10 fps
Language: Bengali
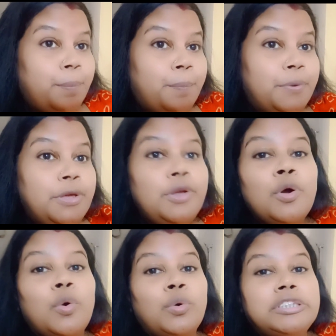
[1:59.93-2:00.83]
প্রিয়
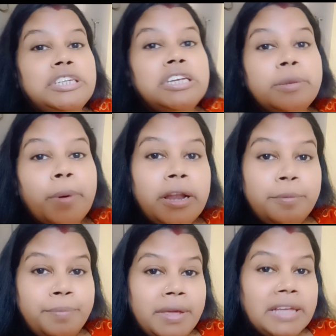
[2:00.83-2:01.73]
চিঙ্কিপালের
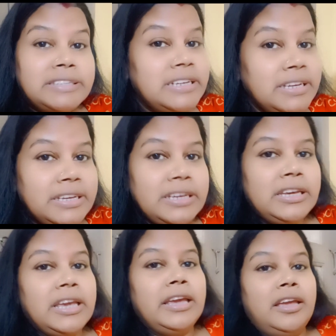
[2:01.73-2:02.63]
মেয়ে ঝিঙ্কিকে